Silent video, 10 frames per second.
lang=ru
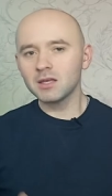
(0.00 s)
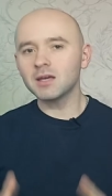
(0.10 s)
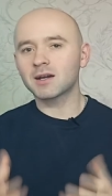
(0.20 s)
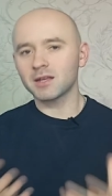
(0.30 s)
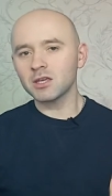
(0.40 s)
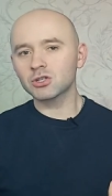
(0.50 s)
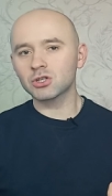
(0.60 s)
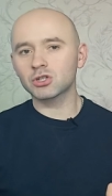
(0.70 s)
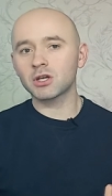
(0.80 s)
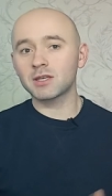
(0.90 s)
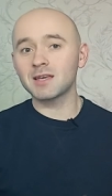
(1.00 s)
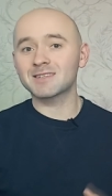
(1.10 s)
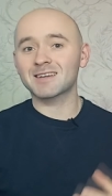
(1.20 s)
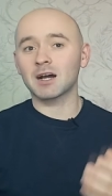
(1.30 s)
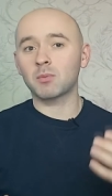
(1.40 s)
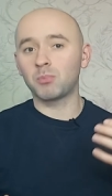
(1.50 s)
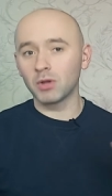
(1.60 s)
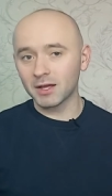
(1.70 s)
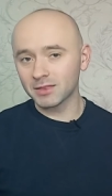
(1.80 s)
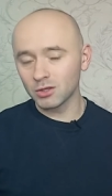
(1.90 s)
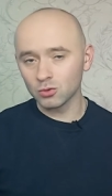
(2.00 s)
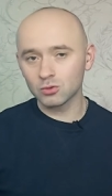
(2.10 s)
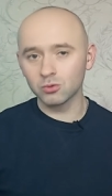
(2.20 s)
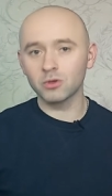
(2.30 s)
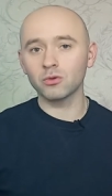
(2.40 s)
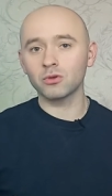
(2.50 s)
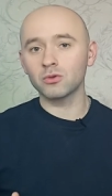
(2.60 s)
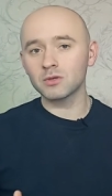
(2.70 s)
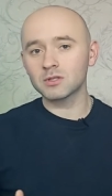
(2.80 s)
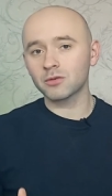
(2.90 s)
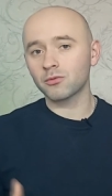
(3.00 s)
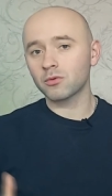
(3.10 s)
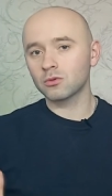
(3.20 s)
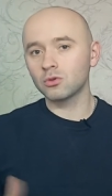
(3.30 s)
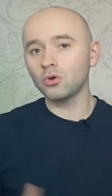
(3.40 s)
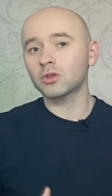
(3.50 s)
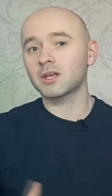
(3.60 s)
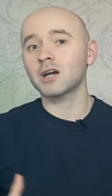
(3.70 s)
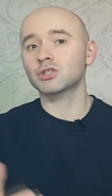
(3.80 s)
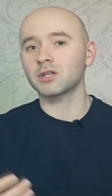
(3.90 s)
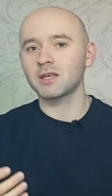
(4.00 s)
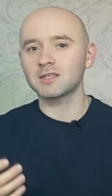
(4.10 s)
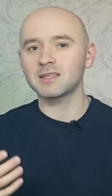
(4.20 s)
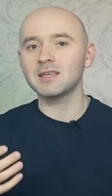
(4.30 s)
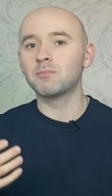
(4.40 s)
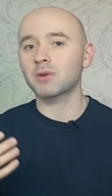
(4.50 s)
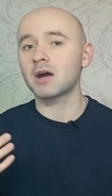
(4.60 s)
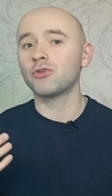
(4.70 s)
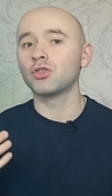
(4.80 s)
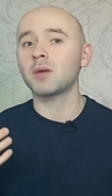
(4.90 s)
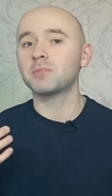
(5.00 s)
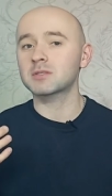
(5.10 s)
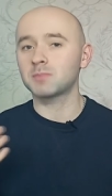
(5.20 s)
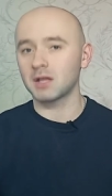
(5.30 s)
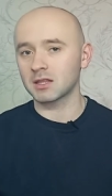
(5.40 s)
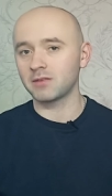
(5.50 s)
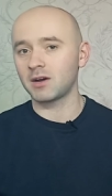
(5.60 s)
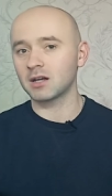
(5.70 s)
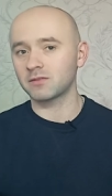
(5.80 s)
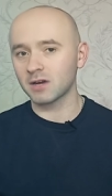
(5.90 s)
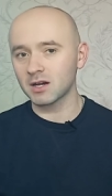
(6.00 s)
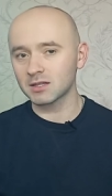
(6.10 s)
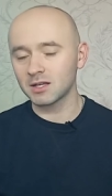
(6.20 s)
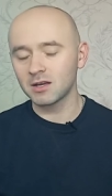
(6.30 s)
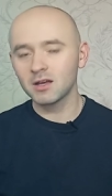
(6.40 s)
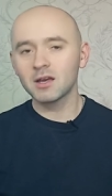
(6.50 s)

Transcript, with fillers: И, конечно же, есть как платные услуги юристов, но также есть и право на бесплатного адвоката,